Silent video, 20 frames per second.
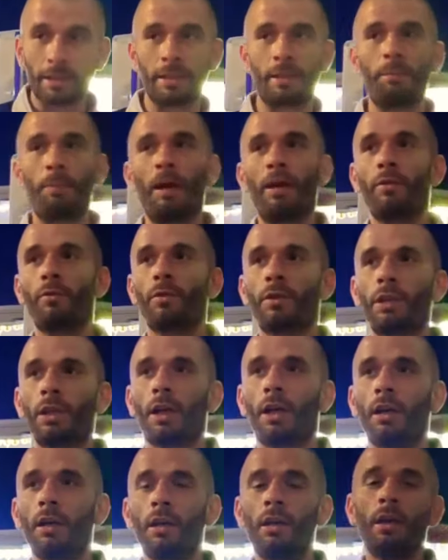n'hésite pas à nous
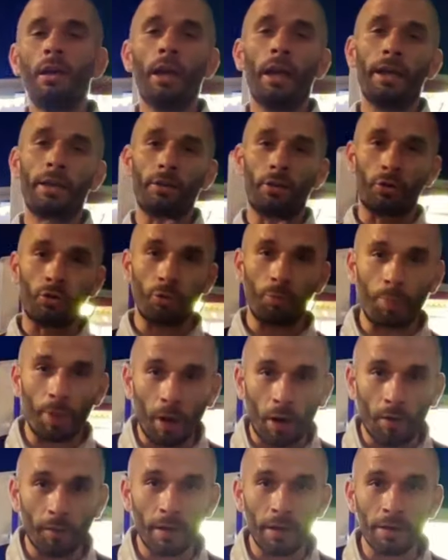dire, est-ce que tu
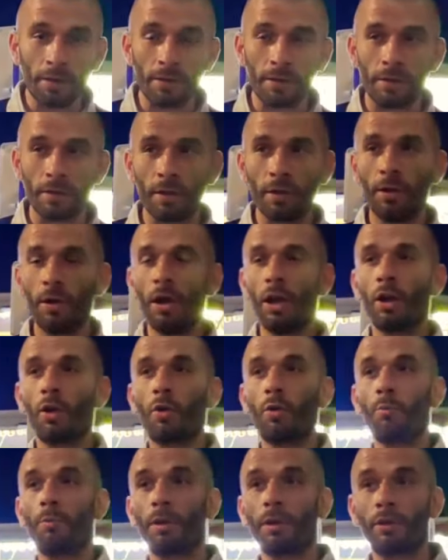pars en vacances
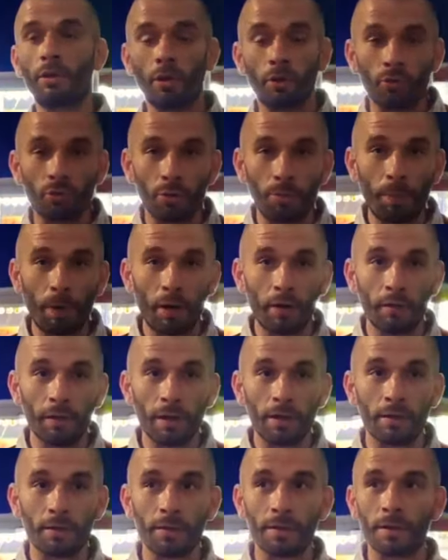Combien de temps tu pars en
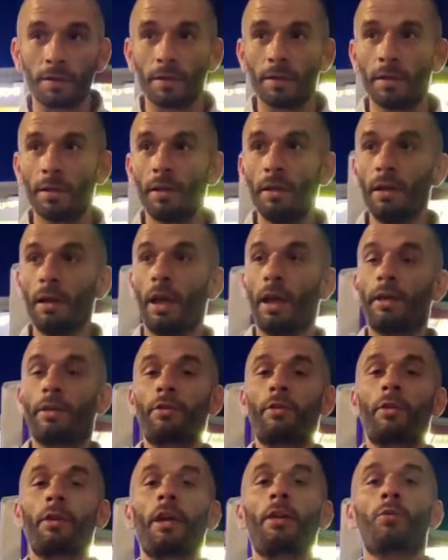vacances
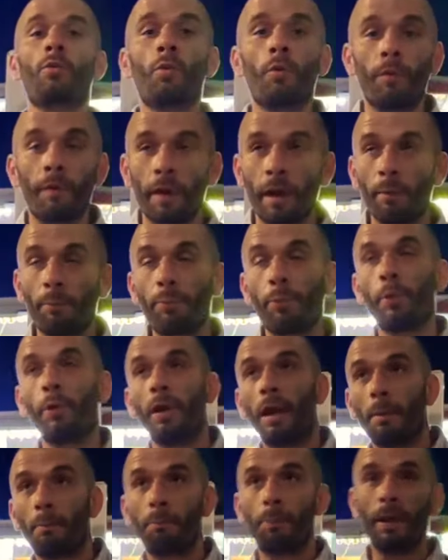Est-ce que tu as trouvé un peu
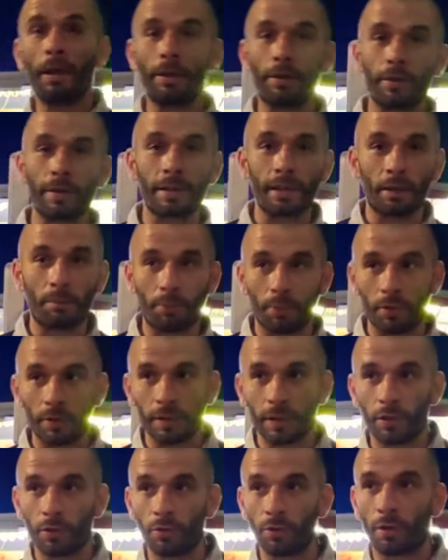la paix dans cette
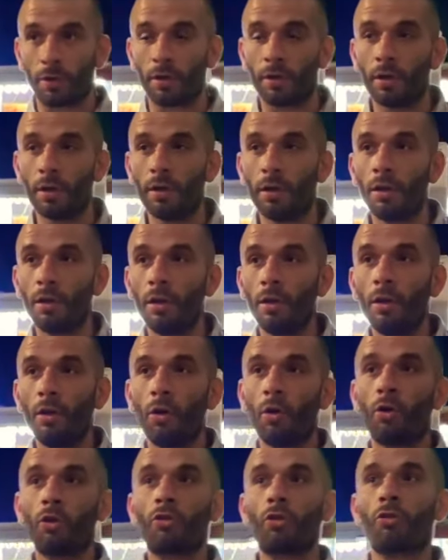procédure
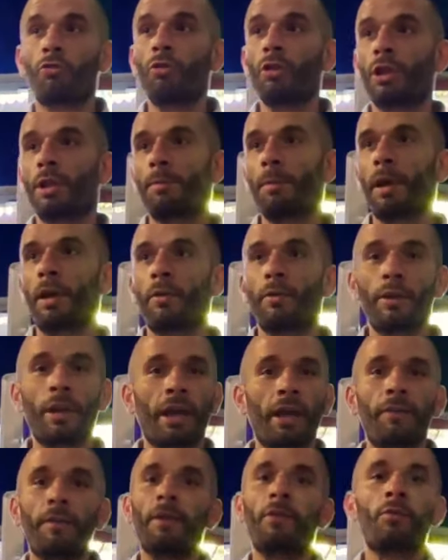Aujourd'hui, j'aimerais qu'on
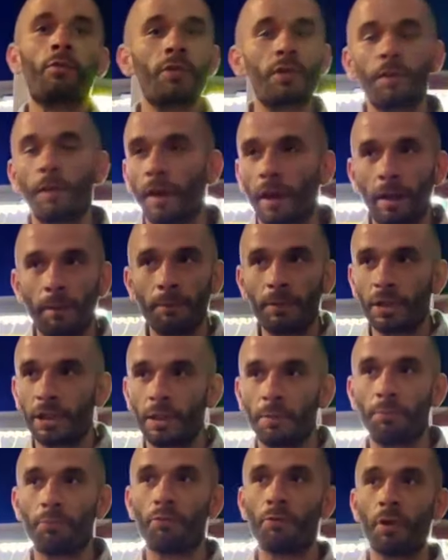arrive à tous faire un
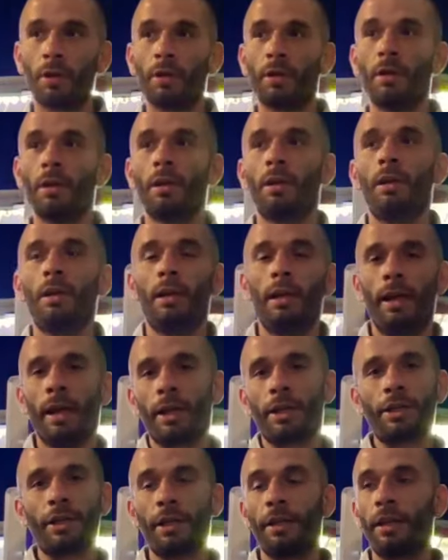petit point.
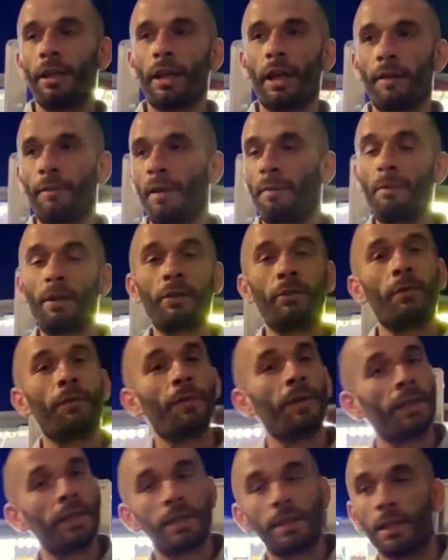La chaîne elle va bientôt
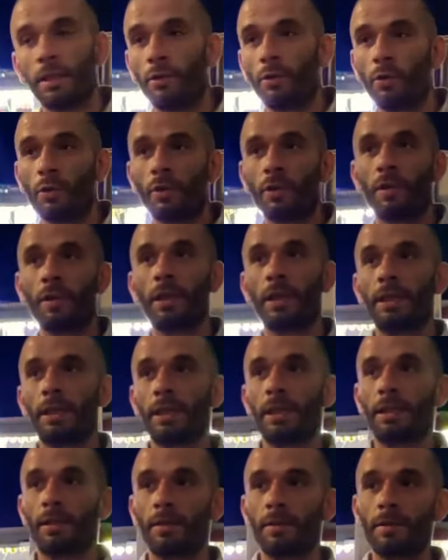fêter ses deux ans
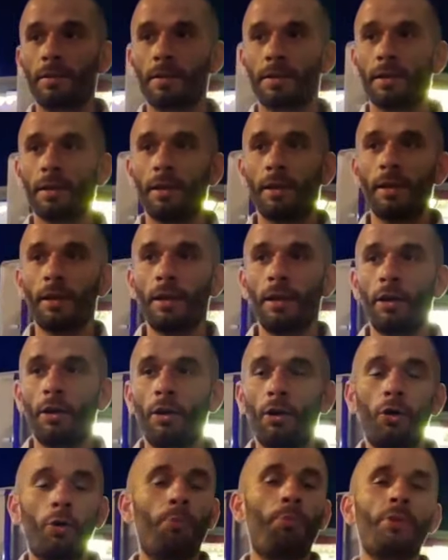d'existence.
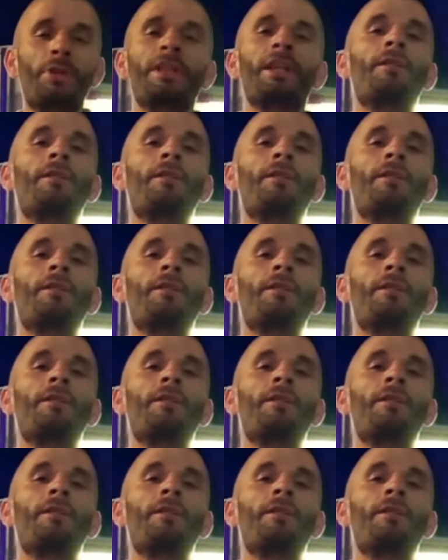Le but,